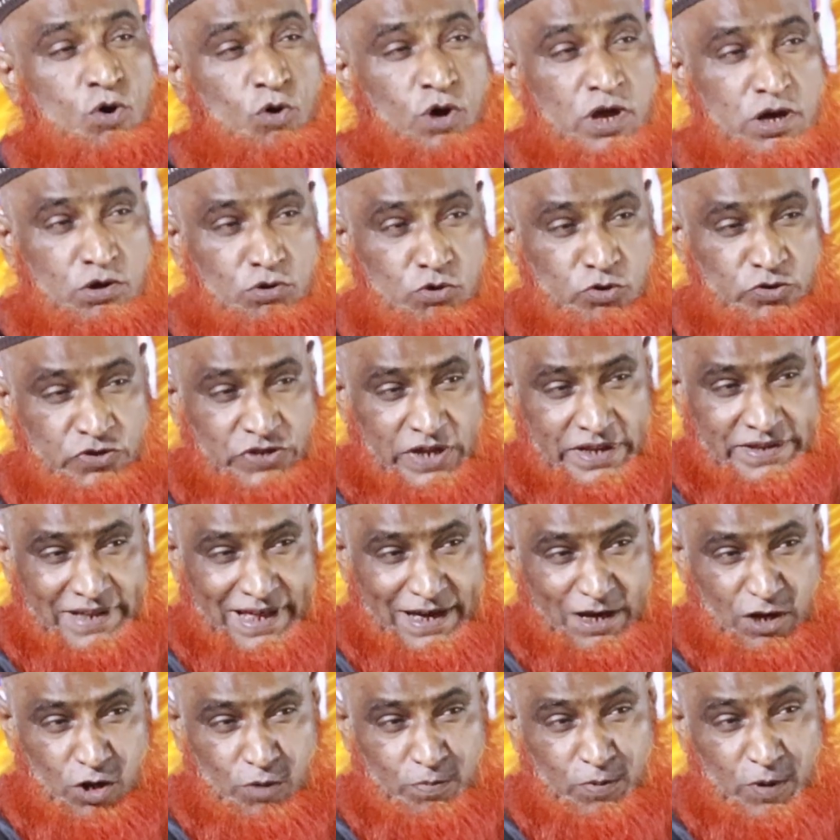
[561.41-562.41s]
ওই উঁচা
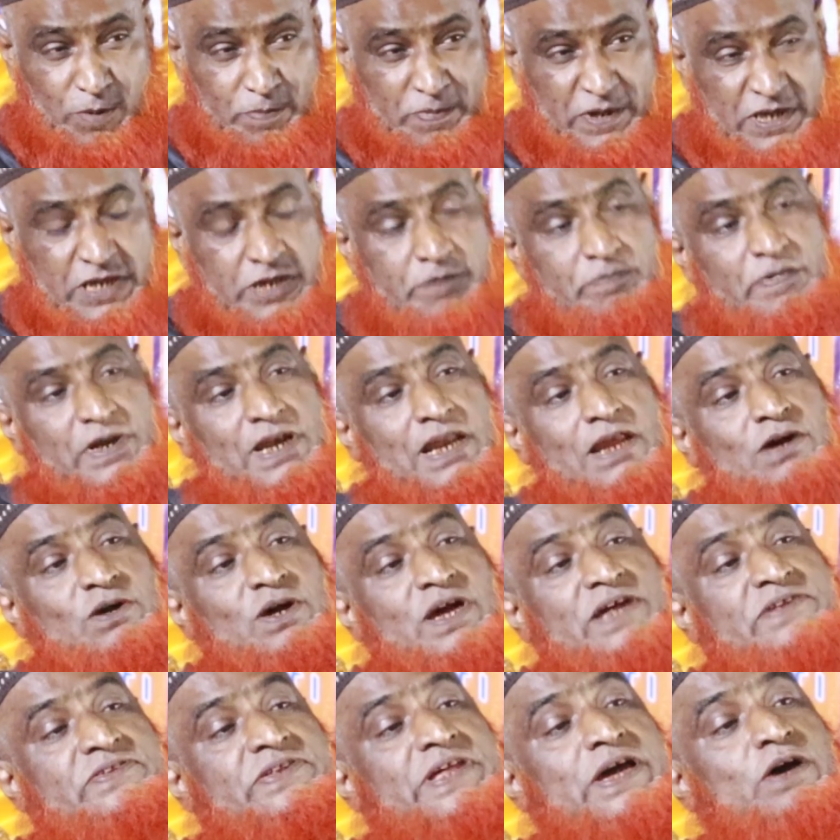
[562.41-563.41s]
জায়গার উপর বিসমিল্লা
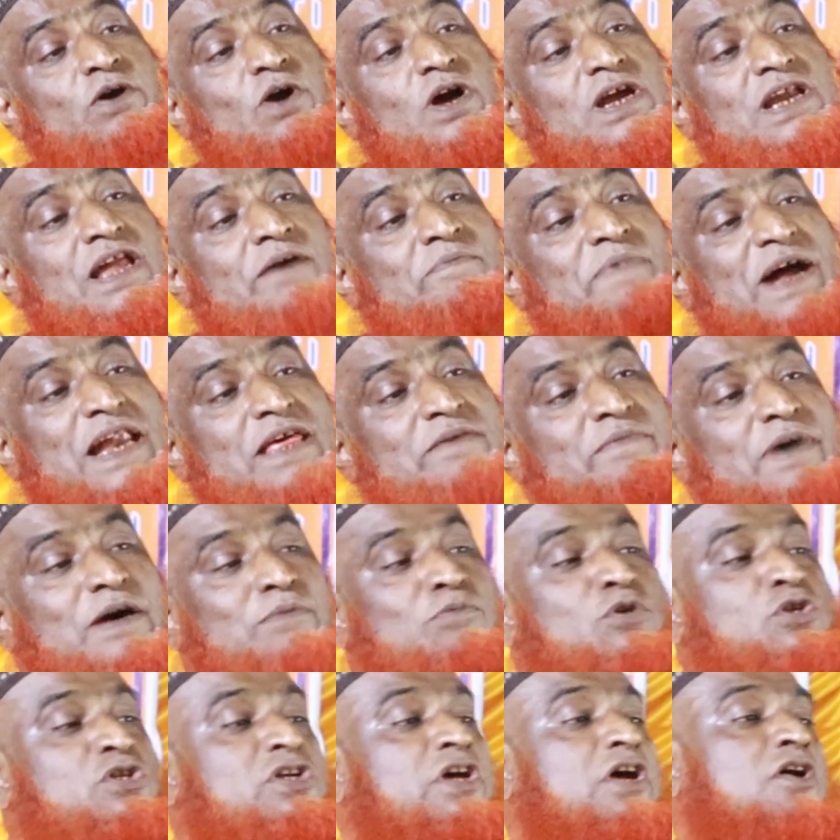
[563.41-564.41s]
করে যে কয়টা বাড়ি
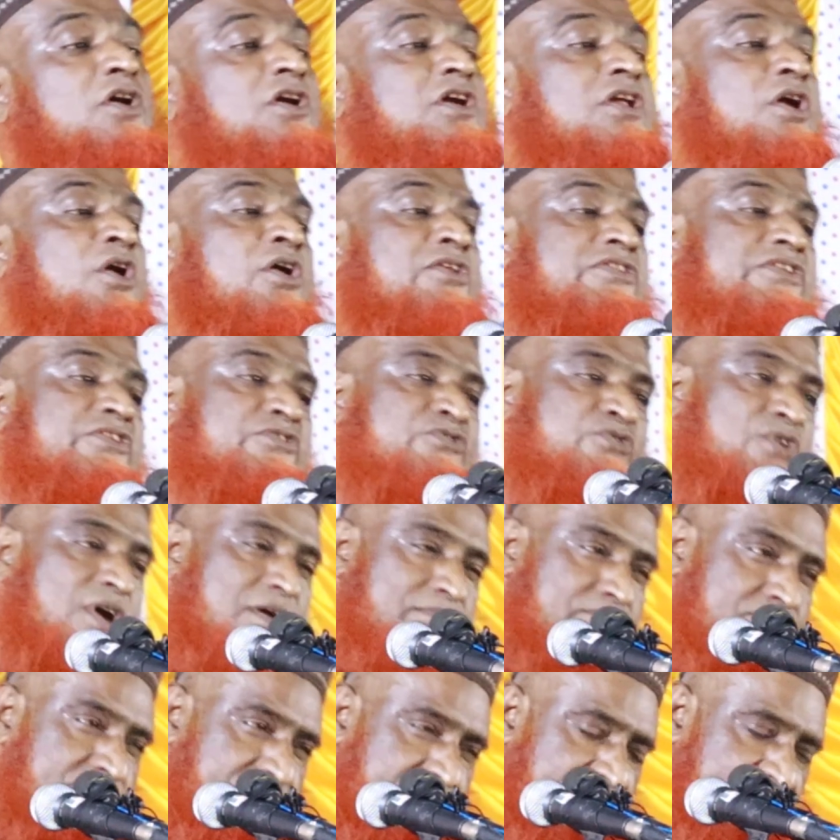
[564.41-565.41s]
মারবো সে কয়টা হজের
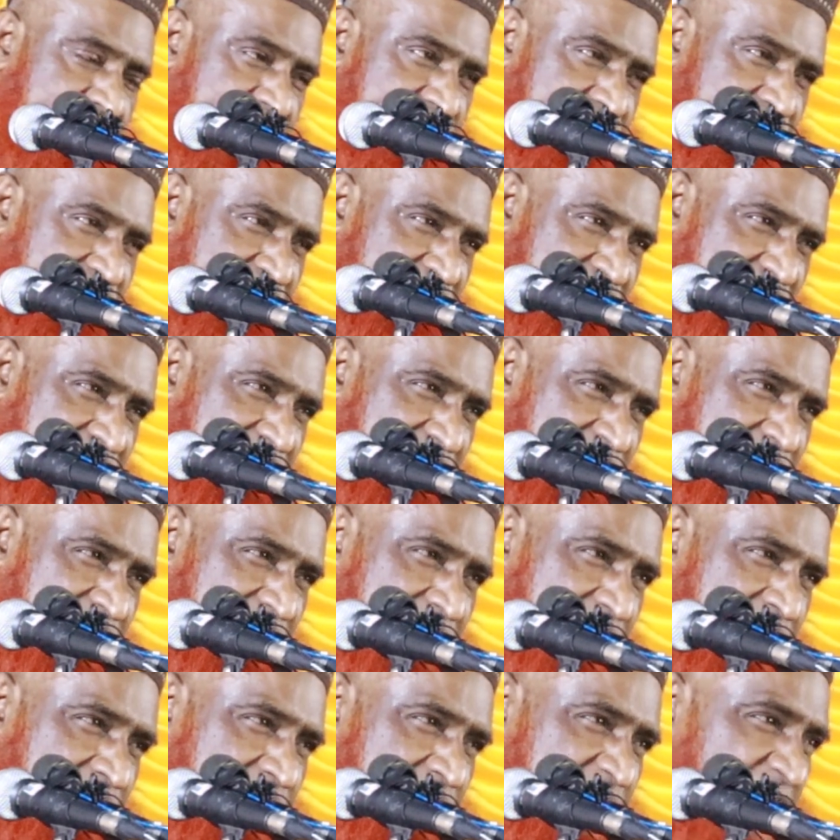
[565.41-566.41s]
সব
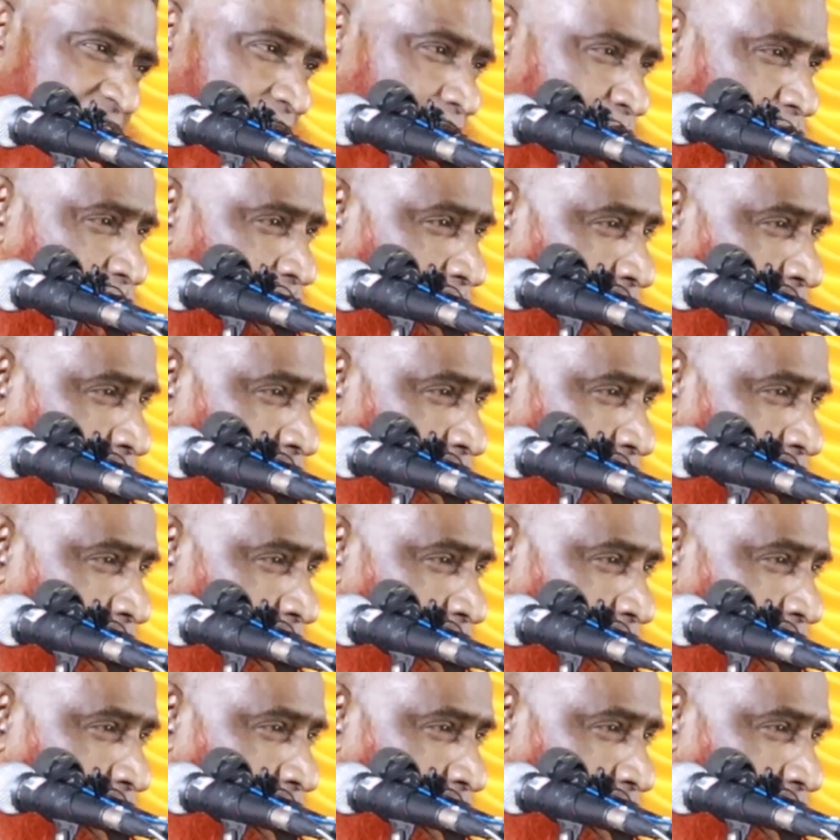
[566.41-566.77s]
এখন